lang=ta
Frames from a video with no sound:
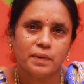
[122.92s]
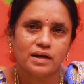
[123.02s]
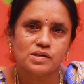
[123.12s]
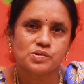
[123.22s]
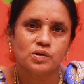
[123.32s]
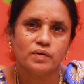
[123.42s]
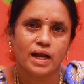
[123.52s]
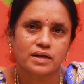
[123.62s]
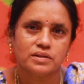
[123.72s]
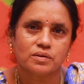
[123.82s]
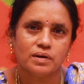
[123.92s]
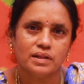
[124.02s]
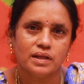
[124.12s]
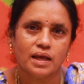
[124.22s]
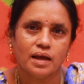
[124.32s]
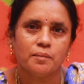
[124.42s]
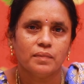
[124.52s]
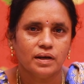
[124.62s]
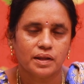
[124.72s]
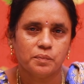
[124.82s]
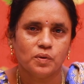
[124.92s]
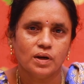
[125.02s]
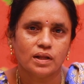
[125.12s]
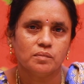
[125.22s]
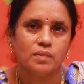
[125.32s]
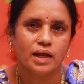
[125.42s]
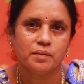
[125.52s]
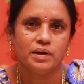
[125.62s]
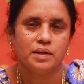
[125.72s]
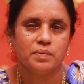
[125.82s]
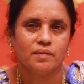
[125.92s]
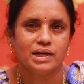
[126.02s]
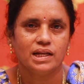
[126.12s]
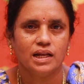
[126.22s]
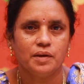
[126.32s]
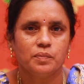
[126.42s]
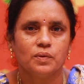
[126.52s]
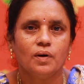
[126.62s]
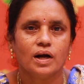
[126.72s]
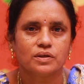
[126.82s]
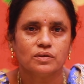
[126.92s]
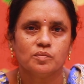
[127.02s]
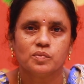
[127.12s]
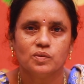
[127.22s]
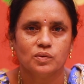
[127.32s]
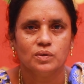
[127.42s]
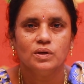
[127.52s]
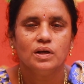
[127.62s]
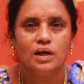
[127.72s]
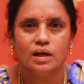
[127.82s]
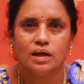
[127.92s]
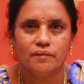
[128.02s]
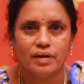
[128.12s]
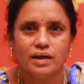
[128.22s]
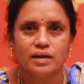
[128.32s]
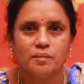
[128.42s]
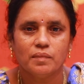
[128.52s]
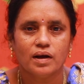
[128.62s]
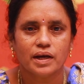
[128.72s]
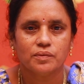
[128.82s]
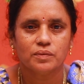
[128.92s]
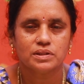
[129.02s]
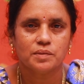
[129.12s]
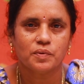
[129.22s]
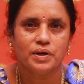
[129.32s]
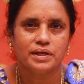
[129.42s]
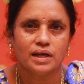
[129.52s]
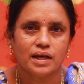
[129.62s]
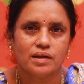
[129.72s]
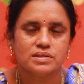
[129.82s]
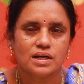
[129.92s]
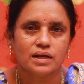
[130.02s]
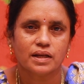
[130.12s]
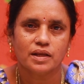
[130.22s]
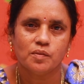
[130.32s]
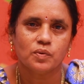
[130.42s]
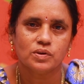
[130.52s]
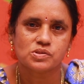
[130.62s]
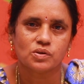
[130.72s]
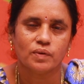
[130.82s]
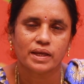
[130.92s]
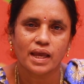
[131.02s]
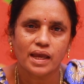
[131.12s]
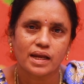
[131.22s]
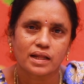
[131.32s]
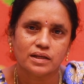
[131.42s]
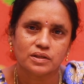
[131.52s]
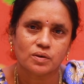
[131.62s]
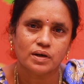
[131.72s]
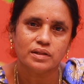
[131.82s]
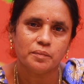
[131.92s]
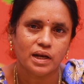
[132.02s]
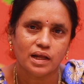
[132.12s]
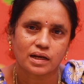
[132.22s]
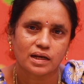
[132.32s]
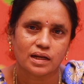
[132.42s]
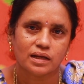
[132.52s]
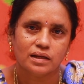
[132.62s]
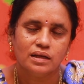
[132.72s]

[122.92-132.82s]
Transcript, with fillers: அப்போ என்ன சொல்லுவேன் அடுத்த குழந்தைய அம்மா நீ போகாதம்மா இனிமேல் நீ இப்போ வண்டியிலே போ ஆட்டோவில் போ வேண்டாம்மா நீ ஒத்தி போயிட்டா நீ ஜாக்கிரதையாக போன்னு சொல்லுவேன் ஏன் எனக்கு அந்த குழந்தை மேலே அக்கறை